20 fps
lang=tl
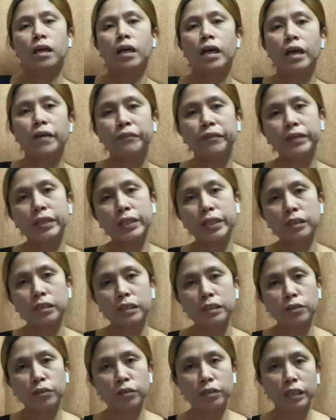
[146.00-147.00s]
every year
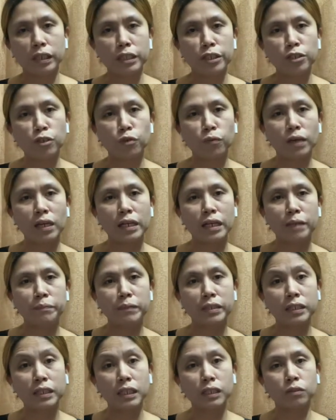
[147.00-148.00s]
yung renewal
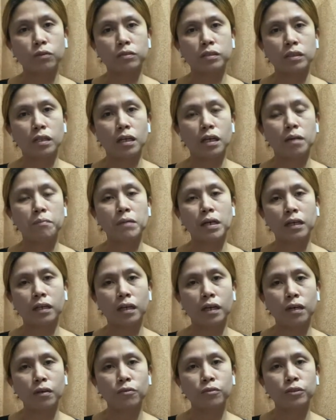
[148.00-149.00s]
namin dito sa
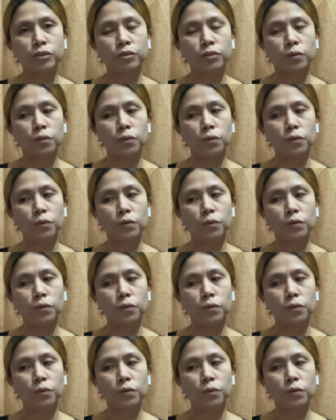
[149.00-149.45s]
Macau. So,